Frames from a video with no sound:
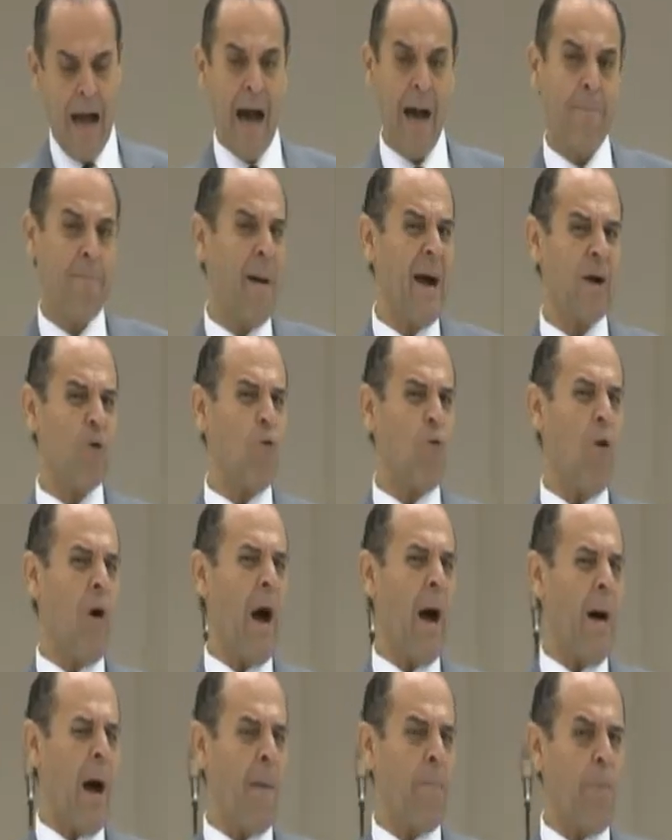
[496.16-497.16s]
¿A poco,
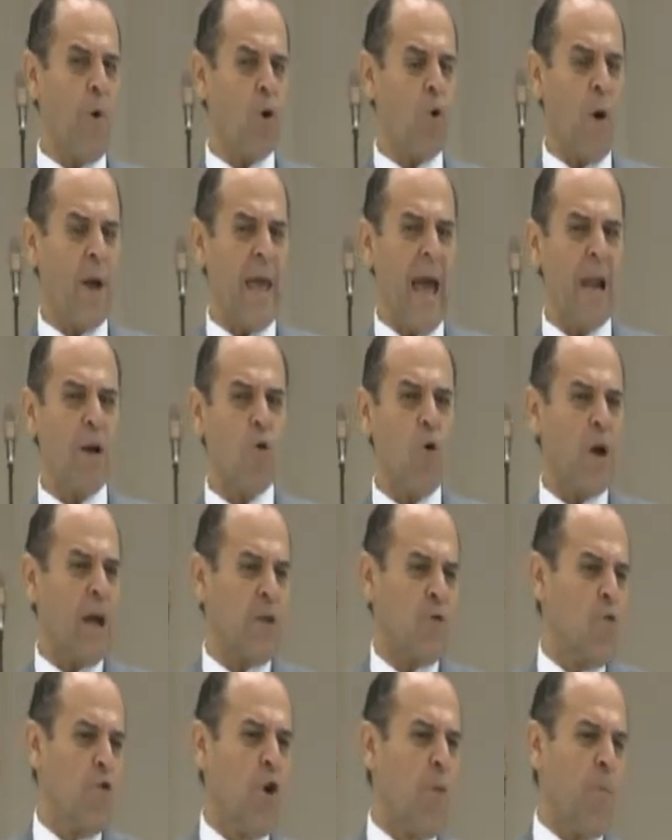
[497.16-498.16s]
a, poco hay algo
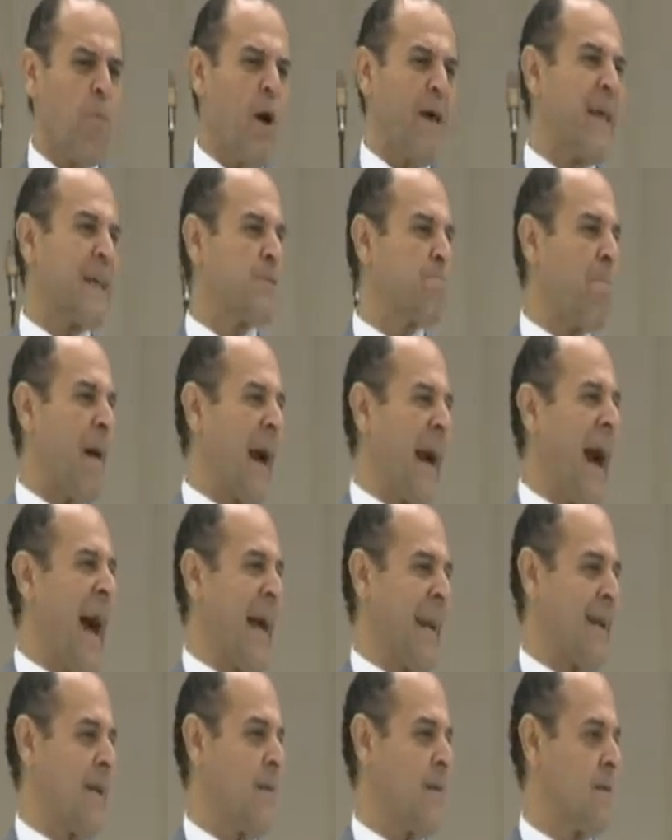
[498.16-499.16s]
que tú no puedas
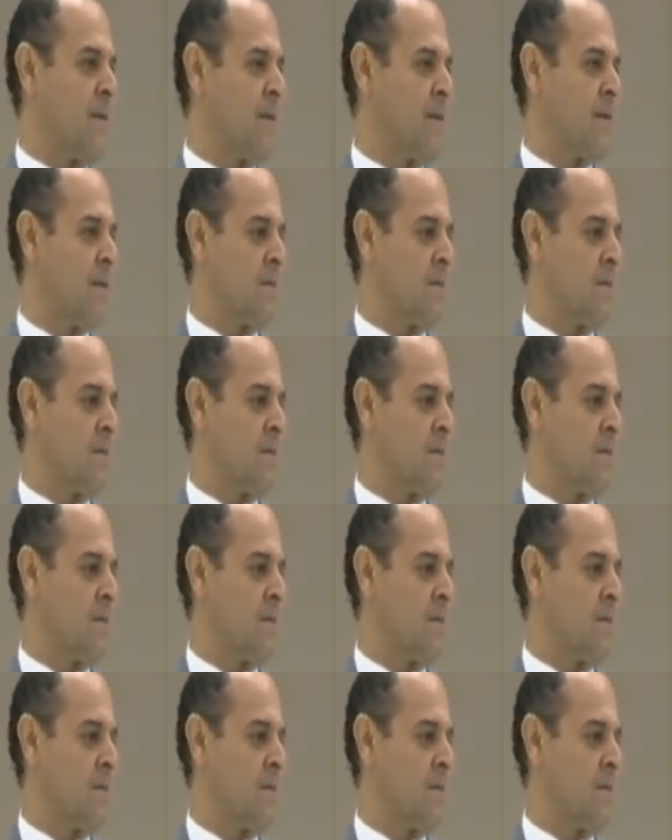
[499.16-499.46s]
pagar?